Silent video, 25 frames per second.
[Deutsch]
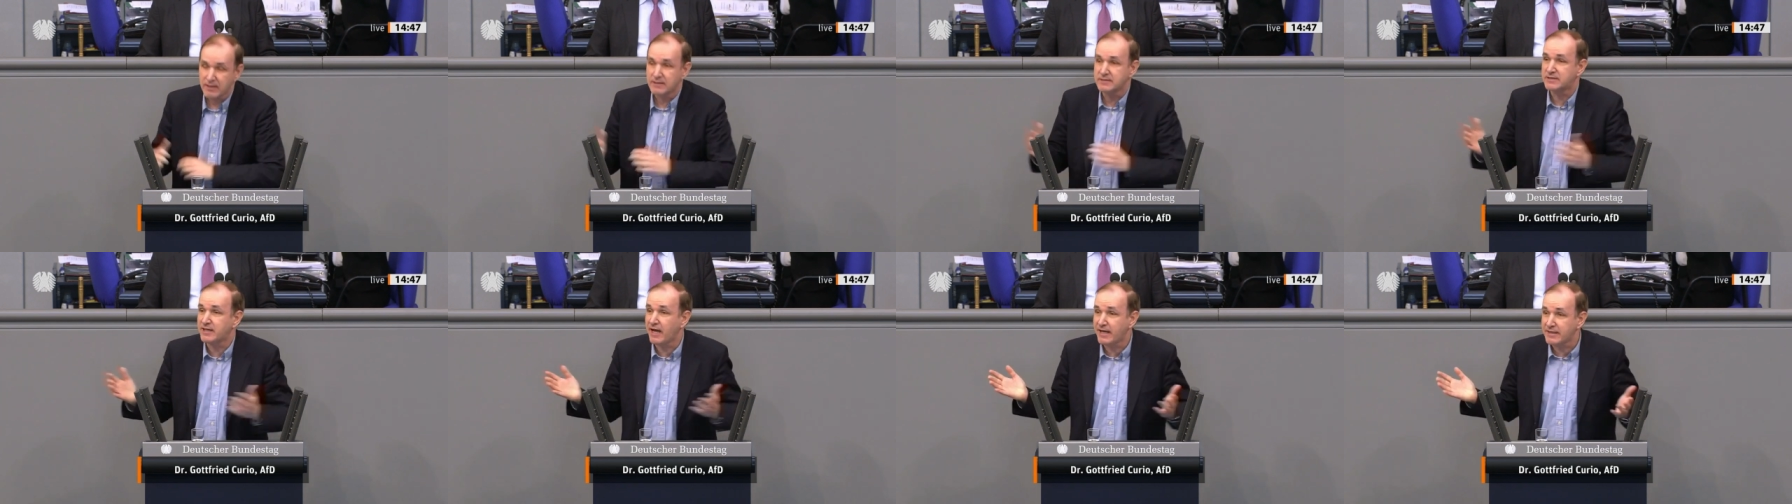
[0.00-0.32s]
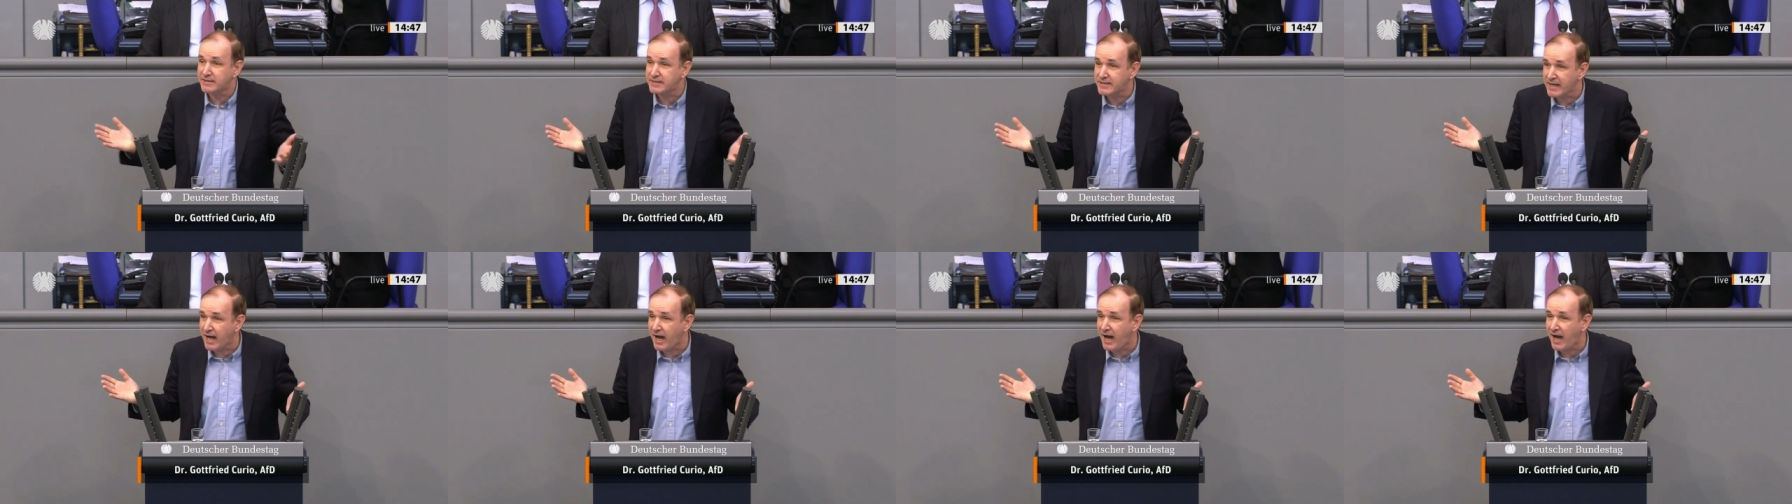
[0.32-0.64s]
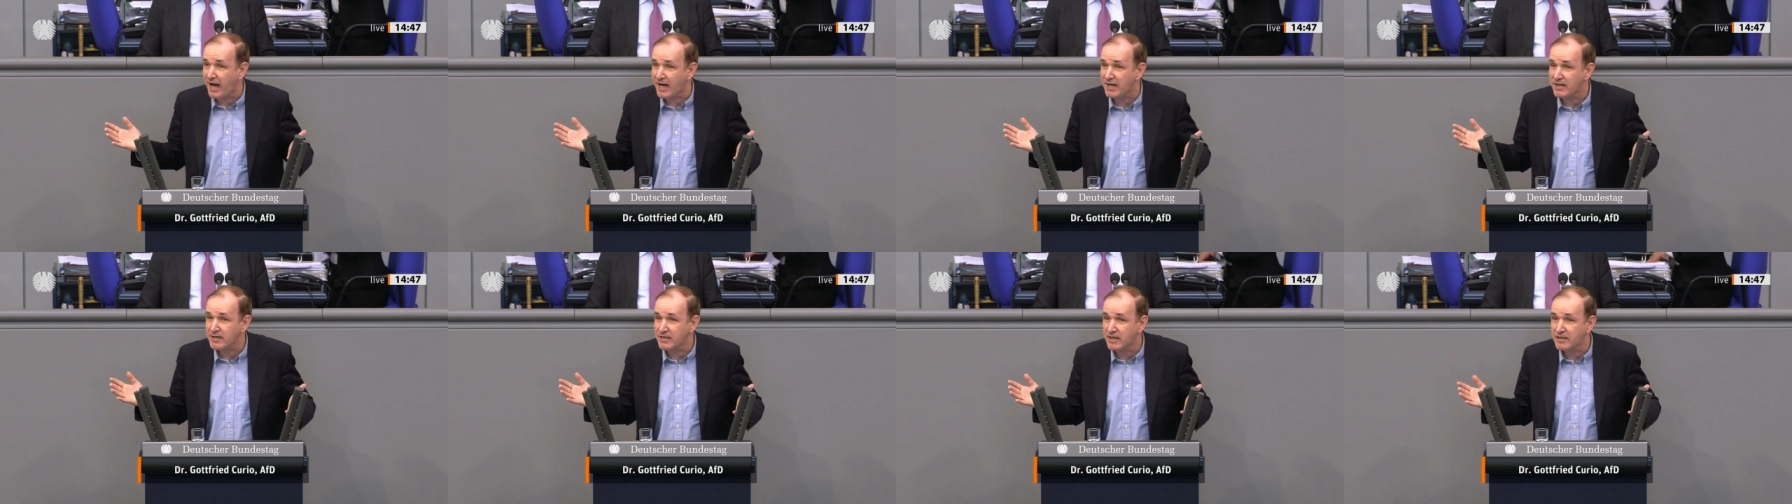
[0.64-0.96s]
seit
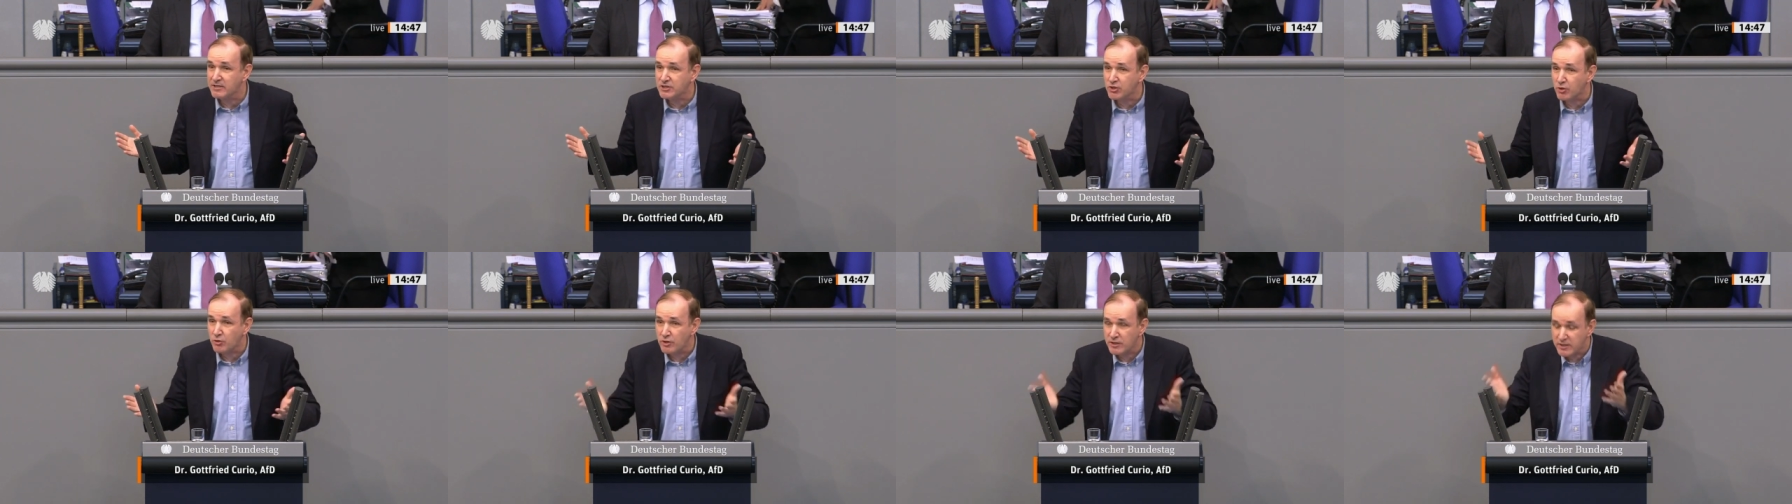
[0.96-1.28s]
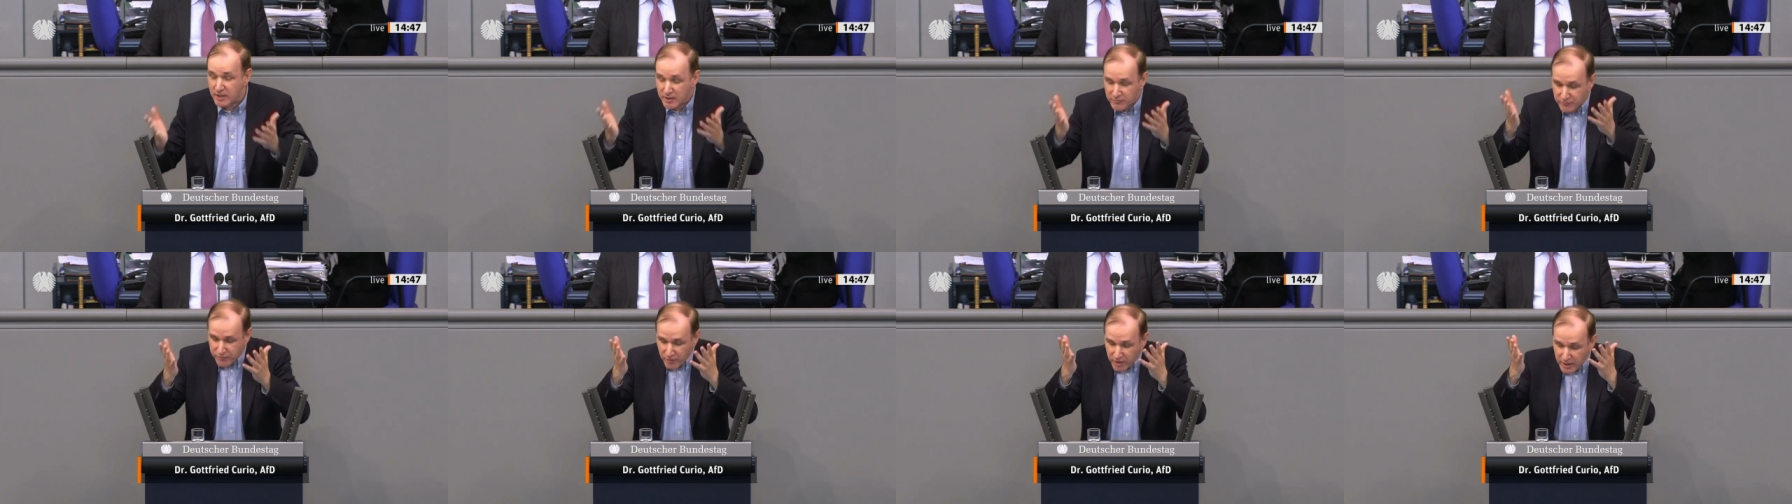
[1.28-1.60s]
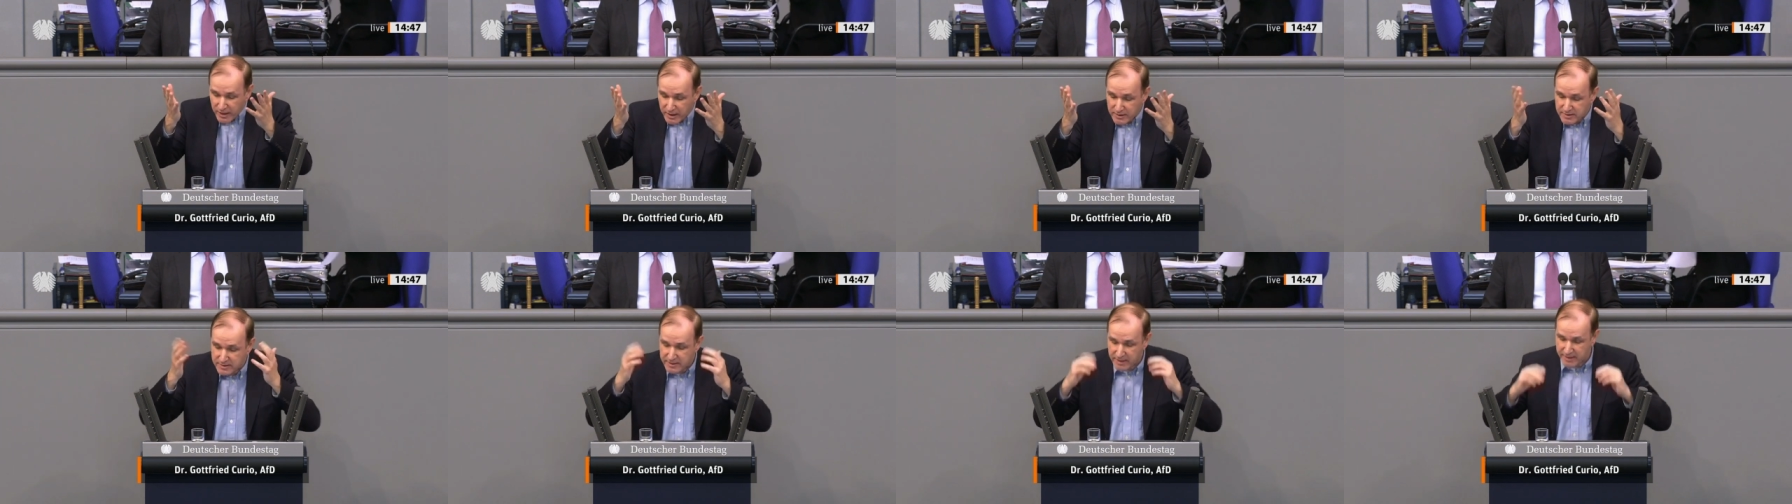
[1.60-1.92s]
Jahren geduldet von
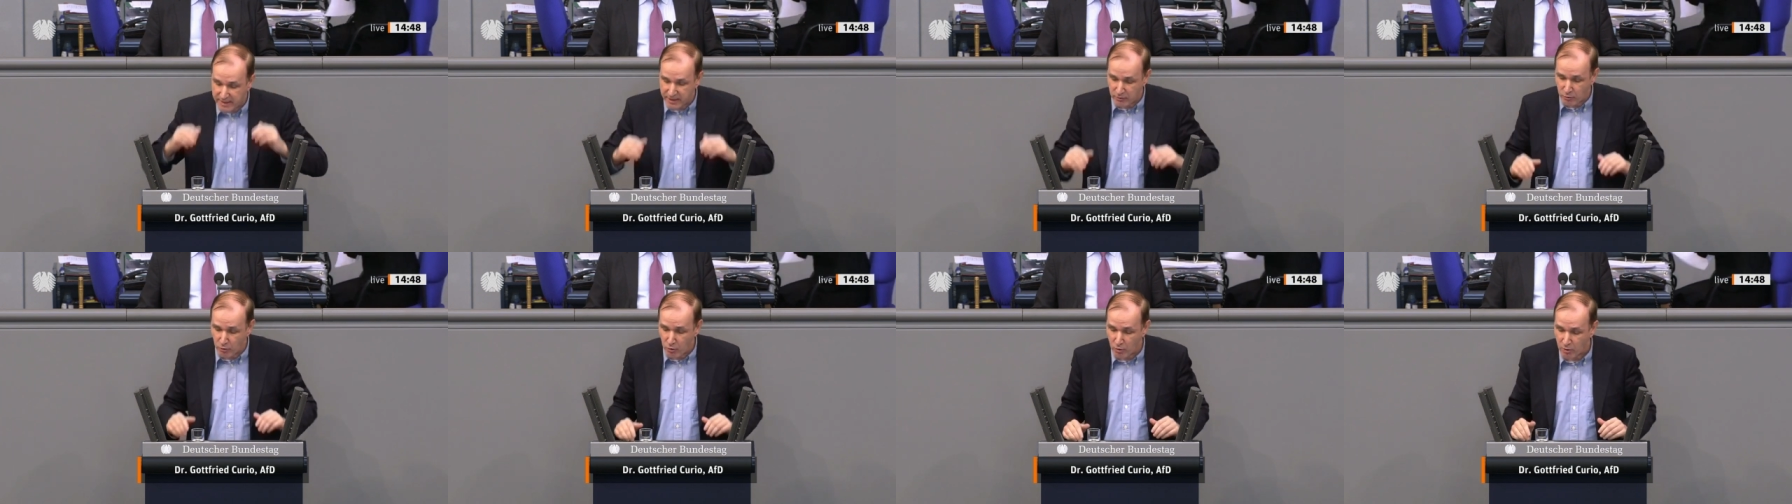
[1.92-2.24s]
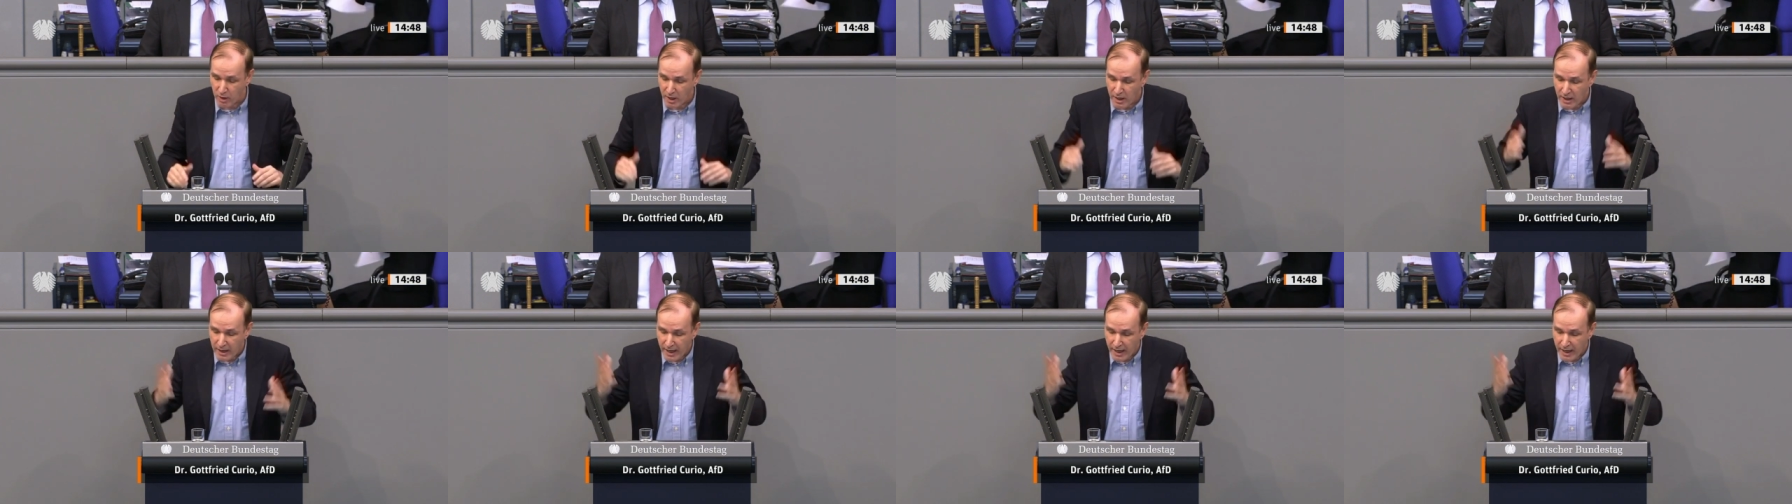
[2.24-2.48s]
der CDU.